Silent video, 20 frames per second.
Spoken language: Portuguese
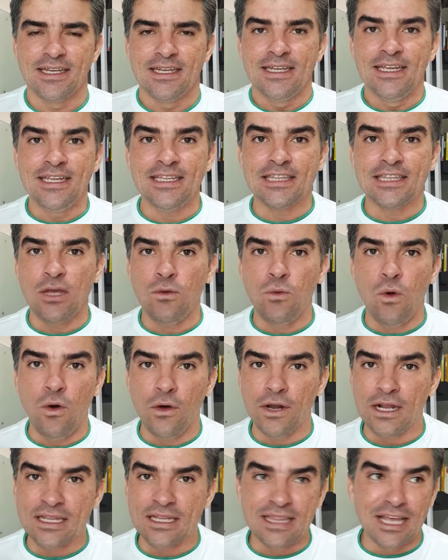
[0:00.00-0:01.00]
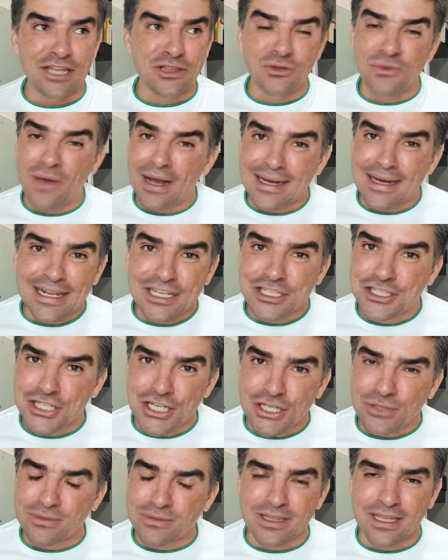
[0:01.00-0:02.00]
Então, ora, Cleiton, eu não
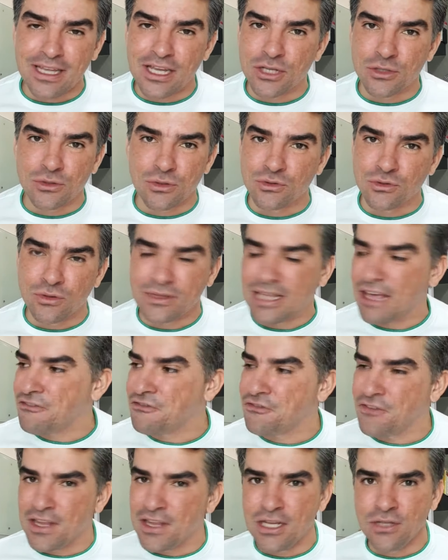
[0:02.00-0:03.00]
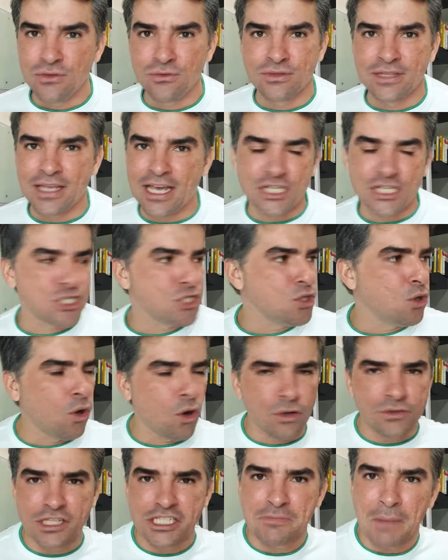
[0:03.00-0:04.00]
acredito, Cleiton. Eu tô devendo. Tem
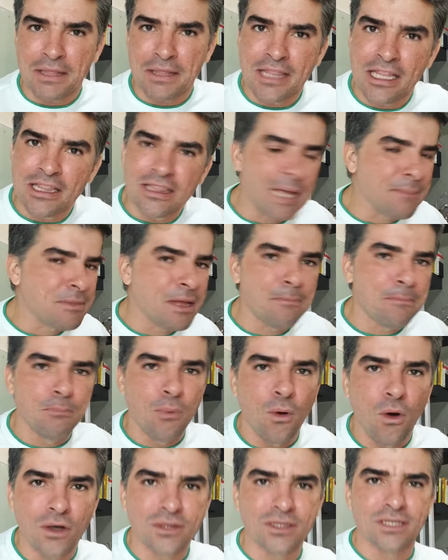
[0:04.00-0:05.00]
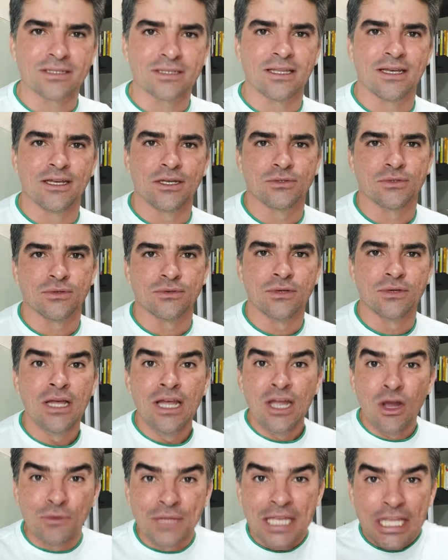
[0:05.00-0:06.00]
agiotas batendo na minha porta, Cleiton.
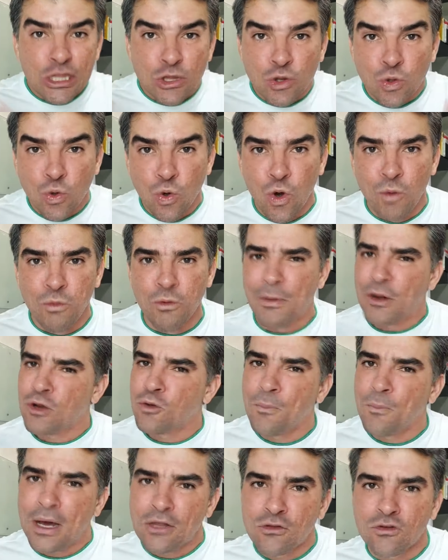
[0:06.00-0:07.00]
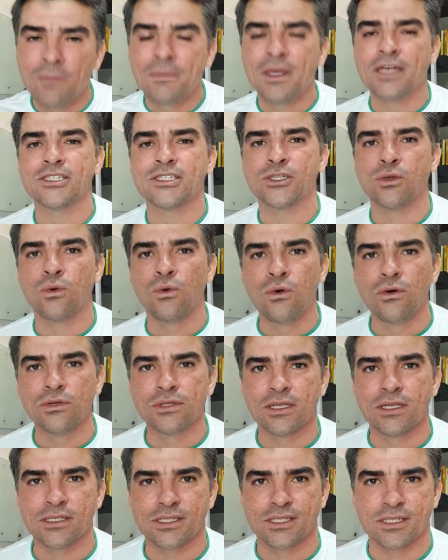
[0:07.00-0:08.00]
Eu nem durmo preocupado com minhas
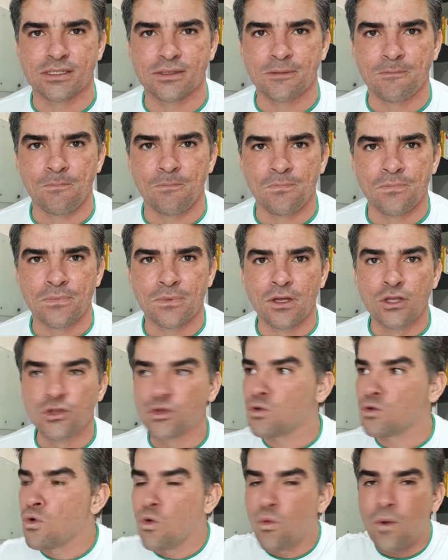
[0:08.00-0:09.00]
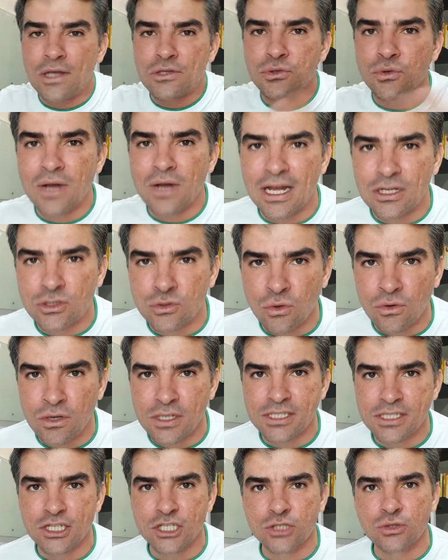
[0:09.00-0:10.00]
contas. Tô com quatro
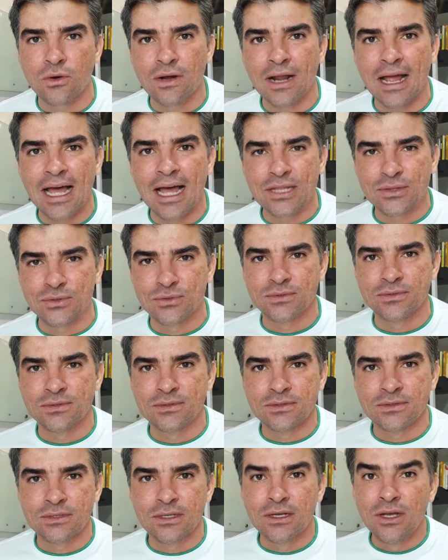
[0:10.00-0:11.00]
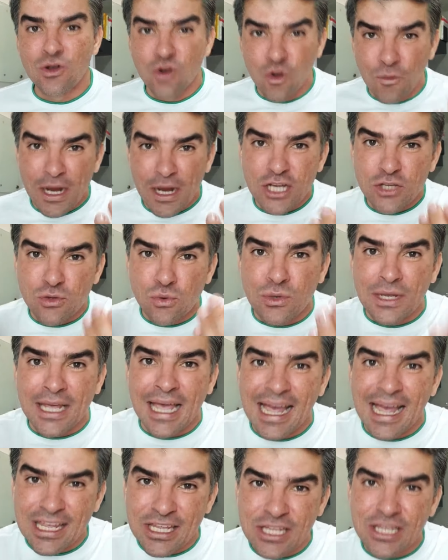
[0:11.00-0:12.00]
cartões, é estourado. Como é que tu
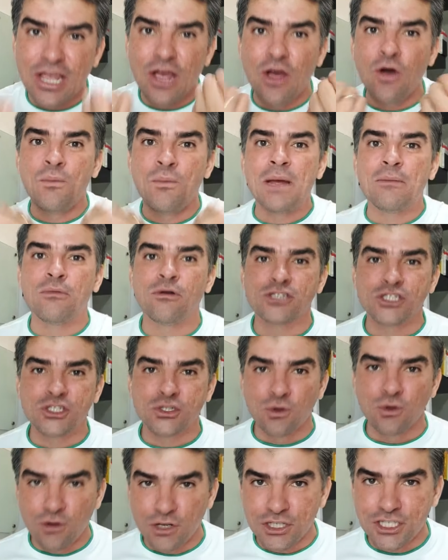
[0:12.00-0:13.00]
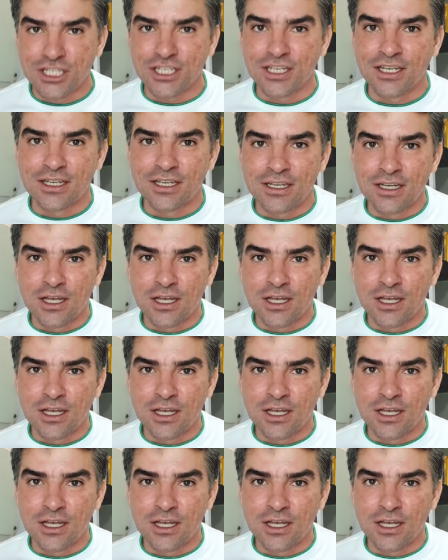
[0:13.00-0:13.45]
quer que eu me emocione?